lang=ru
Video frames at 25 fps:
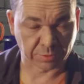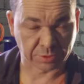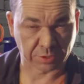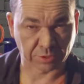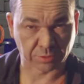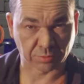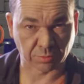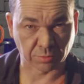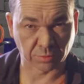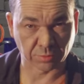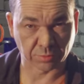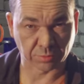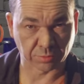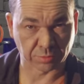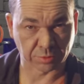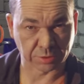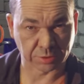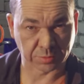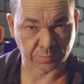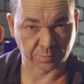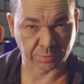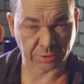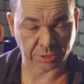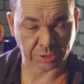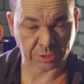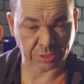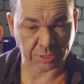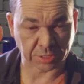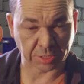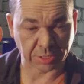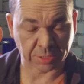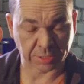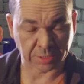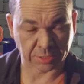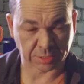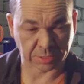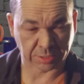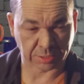потихоньку, не
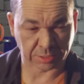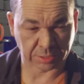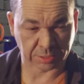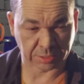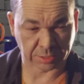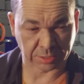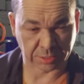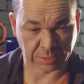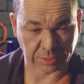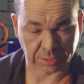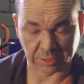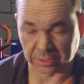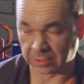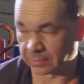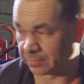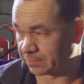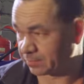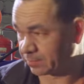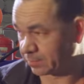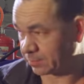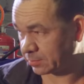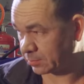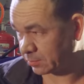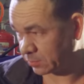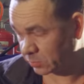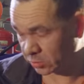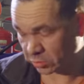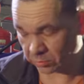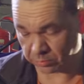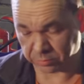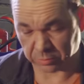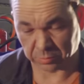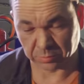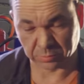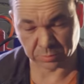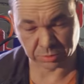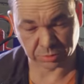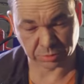спеша, э, с
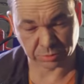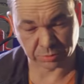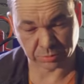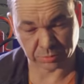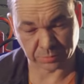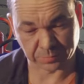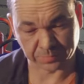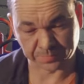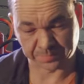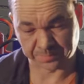помощью